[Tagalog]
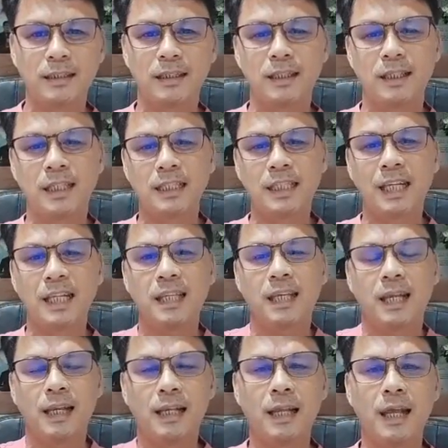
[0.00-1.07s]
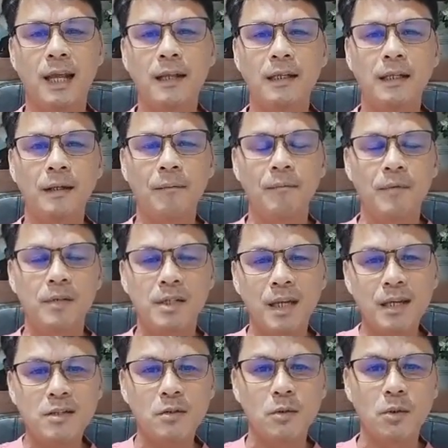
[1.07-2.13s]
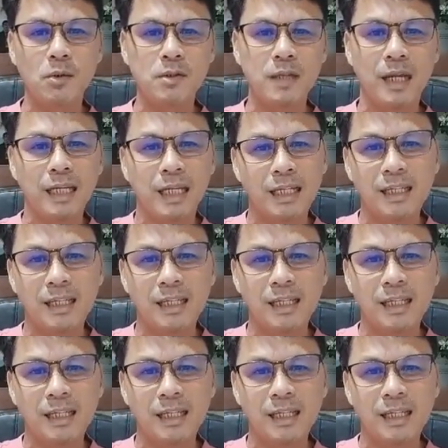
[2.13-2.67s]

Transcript: ni Nathaniel na si Jesus ay